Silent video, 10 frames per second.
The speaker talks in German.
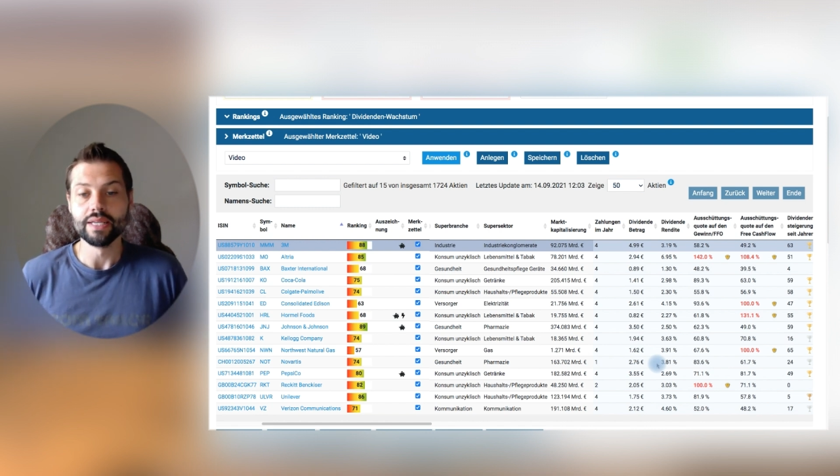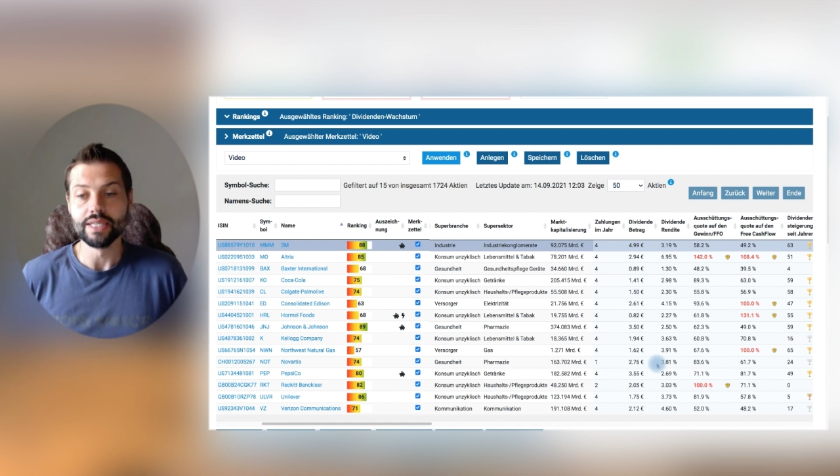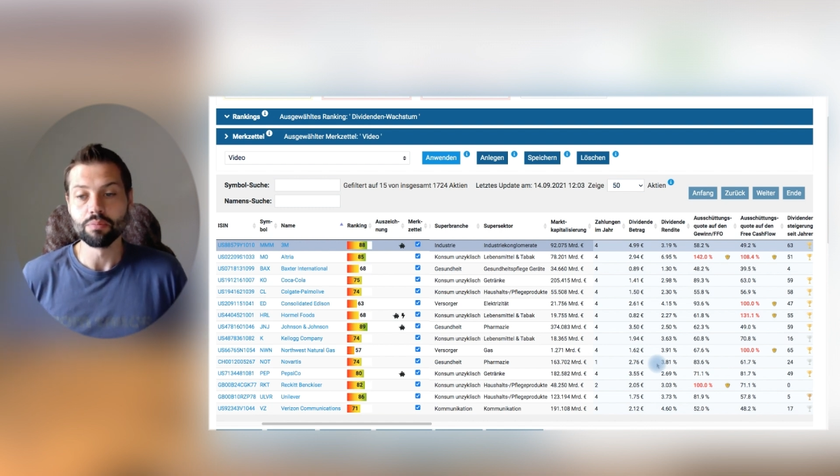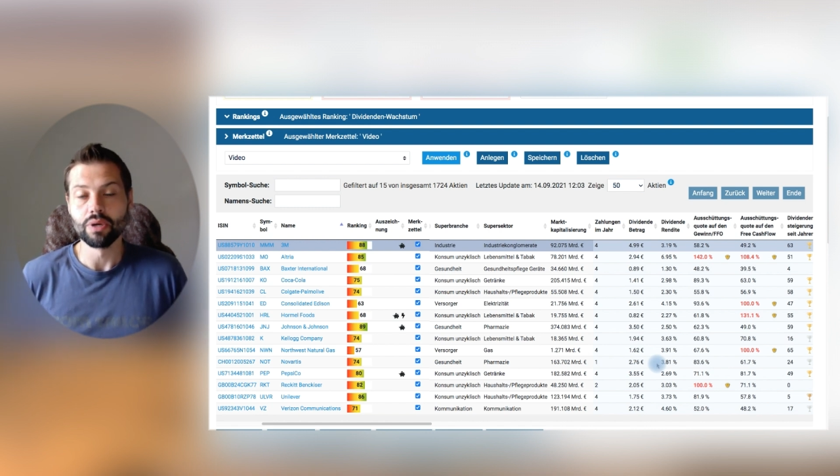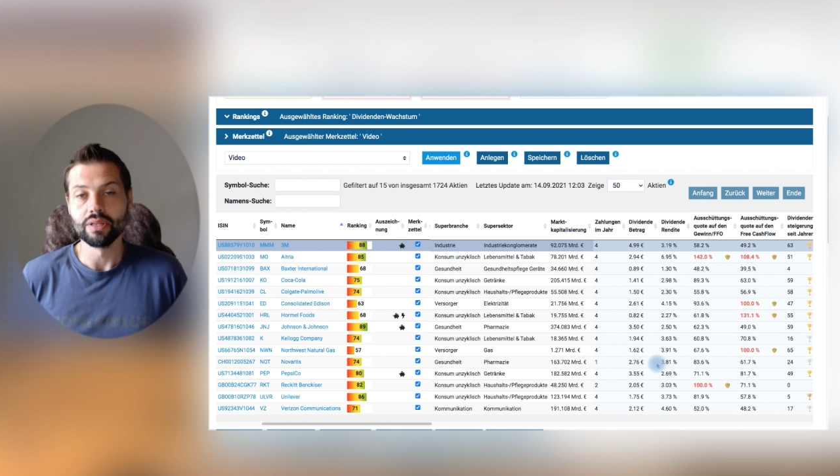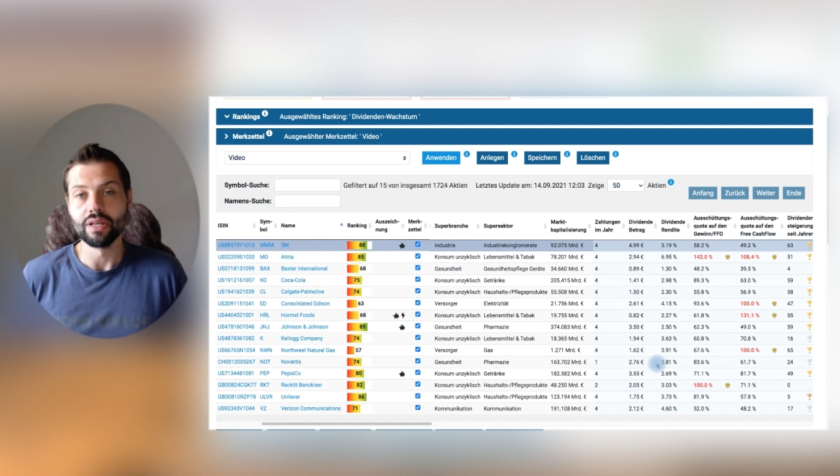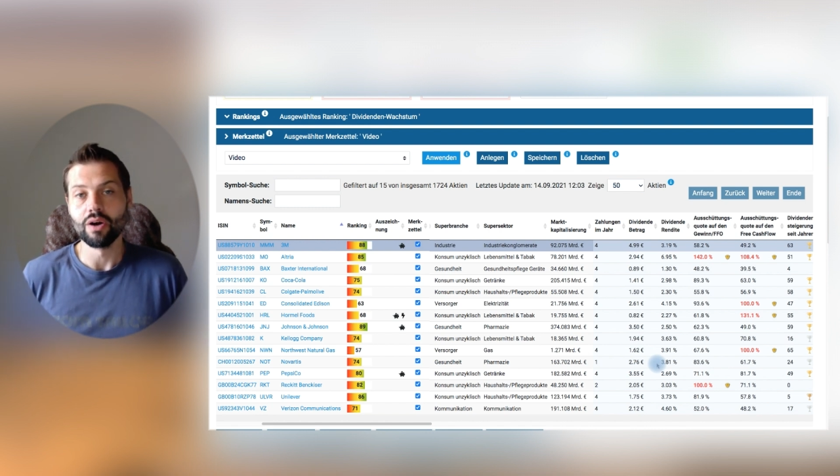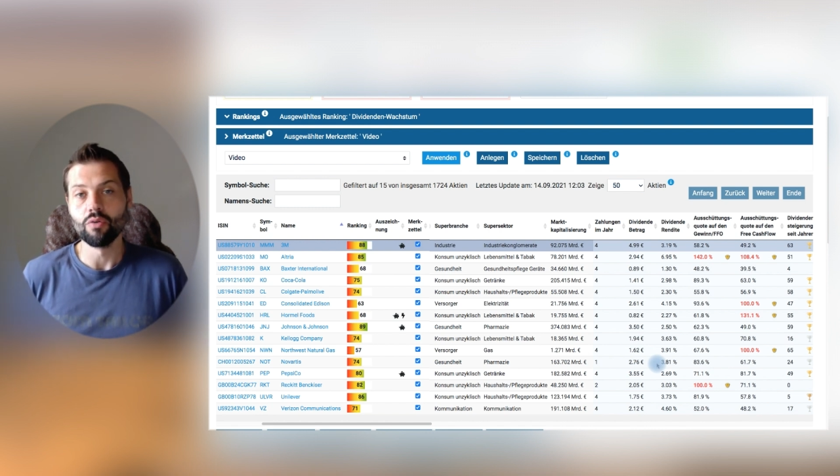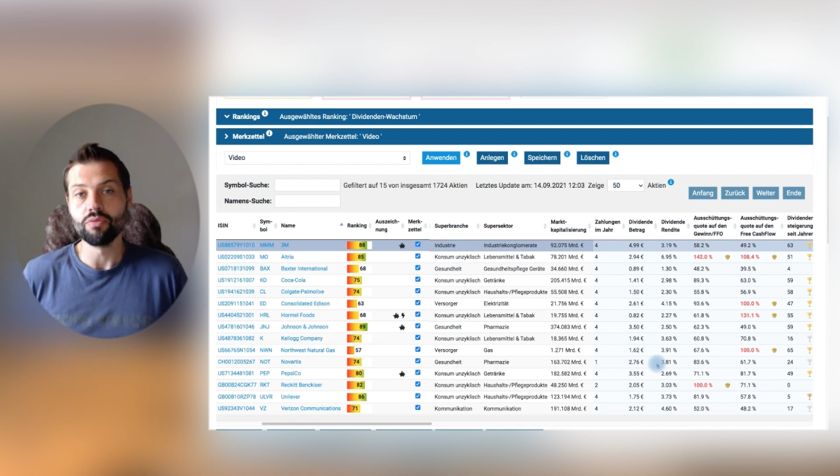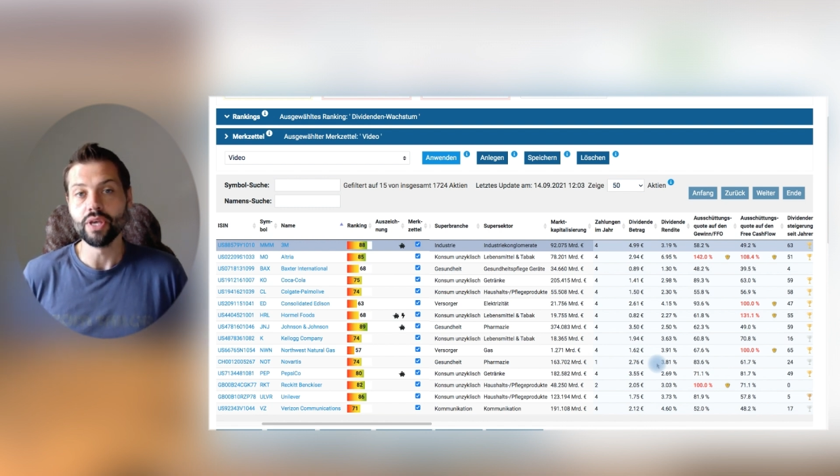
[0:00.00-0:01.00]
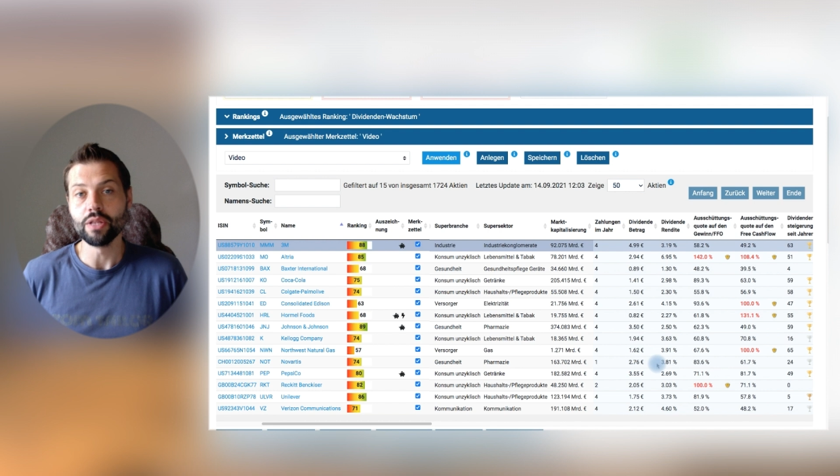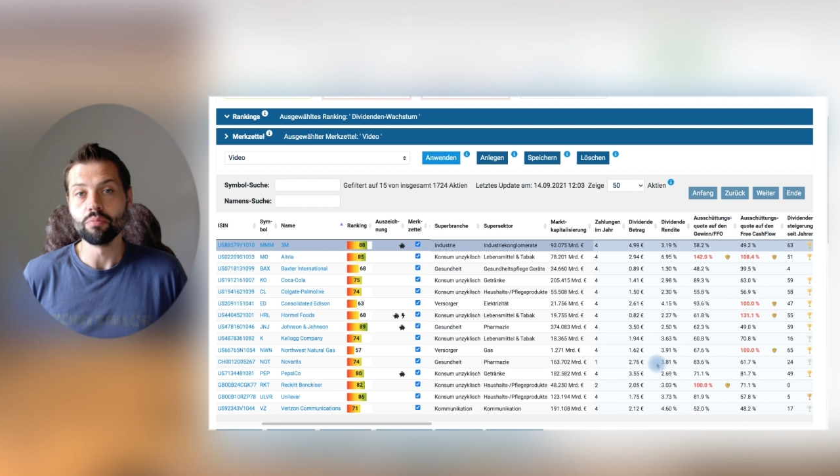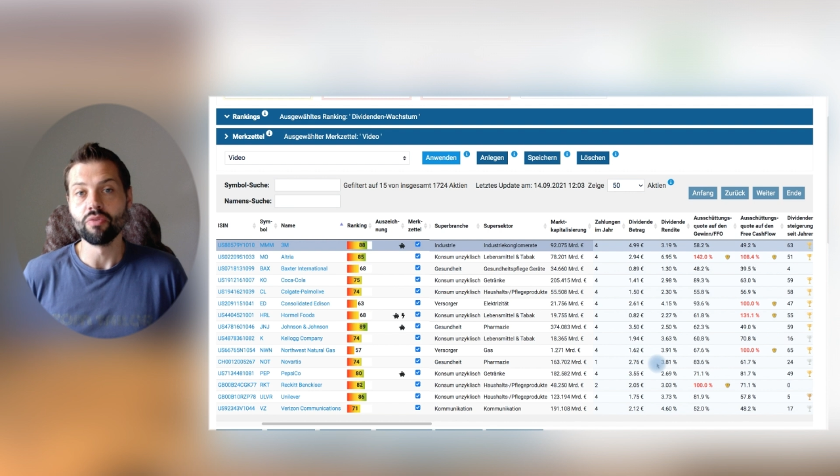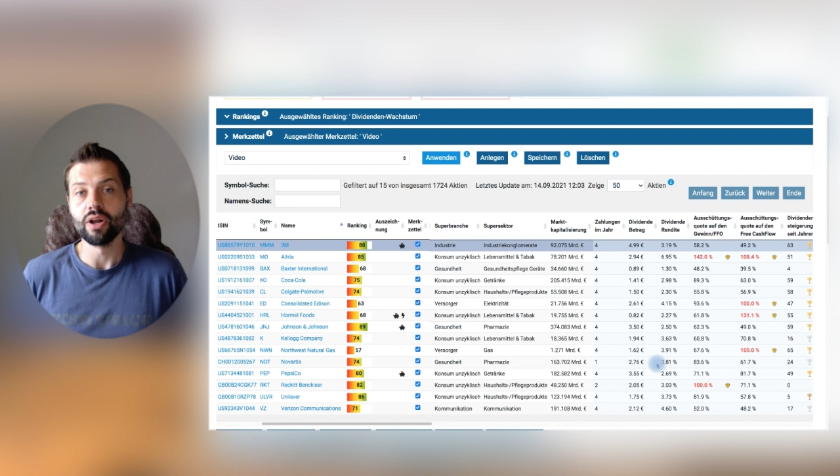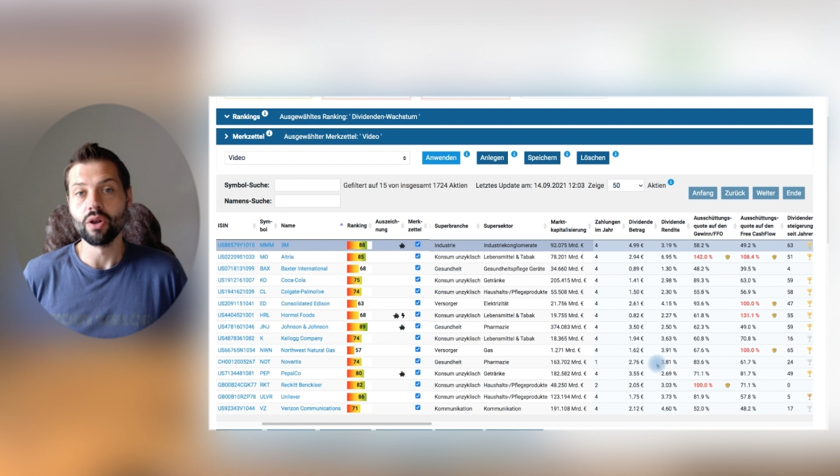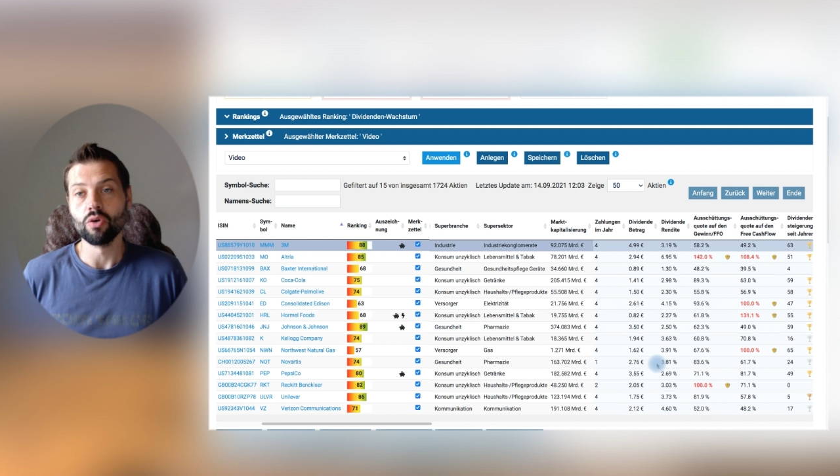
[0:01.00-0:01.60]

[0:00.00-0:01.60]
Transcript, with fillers: ist man da auf jeden Fall